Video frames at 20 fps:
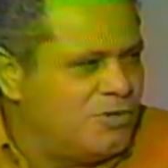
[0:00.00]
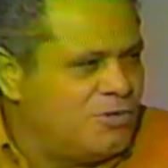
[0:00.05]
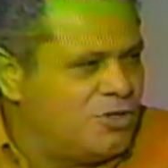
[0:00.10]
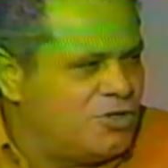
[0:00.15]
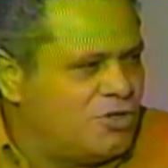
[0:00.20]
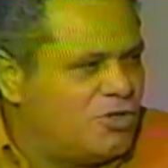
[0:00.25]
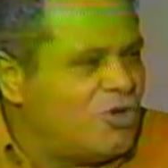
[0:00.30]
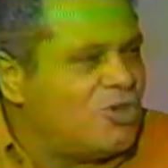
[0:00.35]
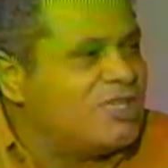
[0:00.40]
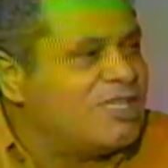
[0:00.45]

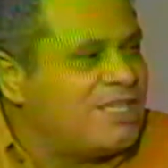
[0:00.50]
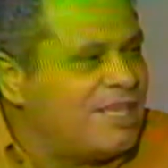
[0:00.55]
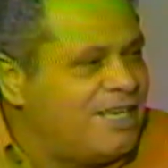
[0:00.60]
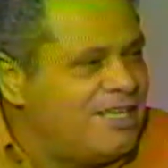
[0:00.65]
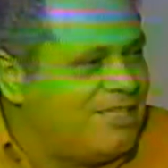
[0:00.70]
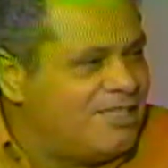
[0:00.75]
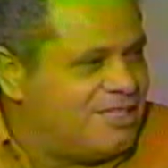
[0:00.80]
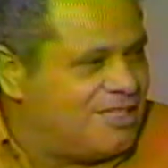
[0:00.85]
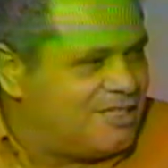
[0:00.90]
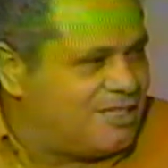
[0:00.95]
os
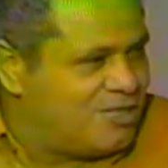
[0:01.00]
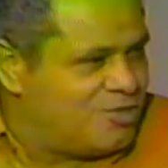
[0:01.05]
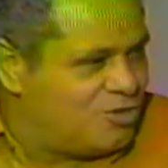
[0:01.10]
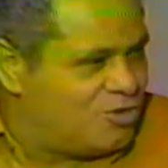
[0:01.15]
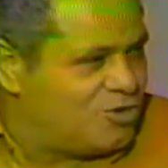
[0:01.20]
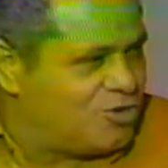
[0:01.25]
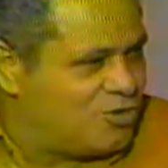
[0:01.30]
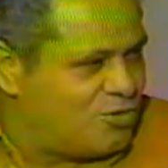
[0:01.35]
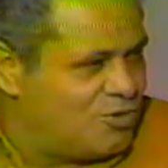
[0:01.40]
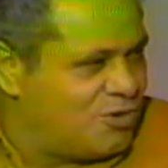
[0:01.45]
docentes
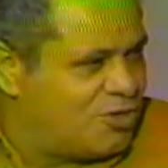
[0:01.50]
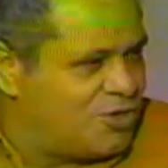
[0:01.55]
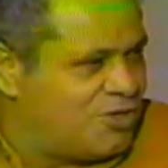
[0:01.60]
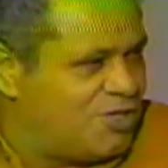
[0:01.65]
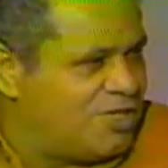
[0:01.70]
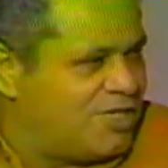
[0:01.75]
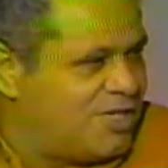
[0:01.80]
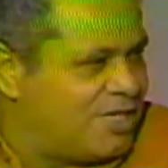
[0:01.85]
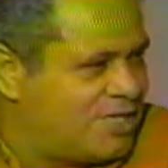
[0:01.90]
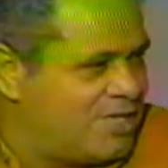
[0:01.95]
dos cursos
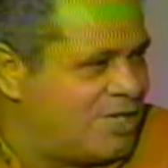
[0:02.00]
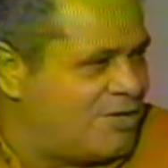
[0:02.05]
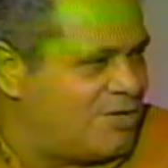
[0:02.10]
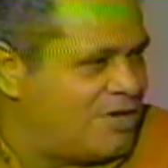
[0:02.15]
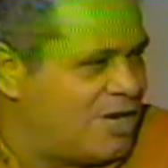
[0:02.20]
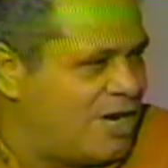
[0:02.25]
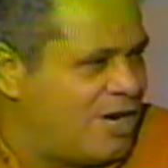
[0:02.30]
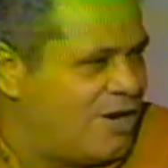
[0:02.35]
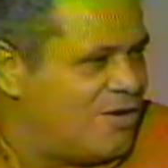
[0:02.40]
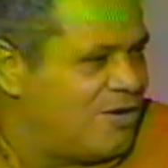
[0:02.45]
de
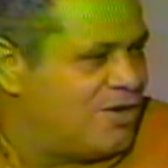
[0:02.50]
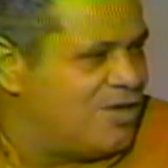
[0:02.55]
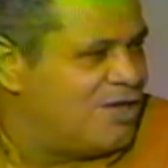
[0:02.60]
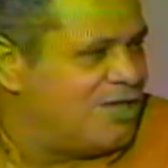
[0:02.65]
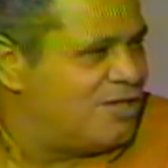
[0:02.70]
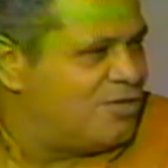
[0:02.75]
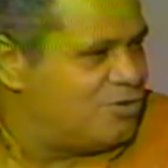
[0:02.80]
terceiro grau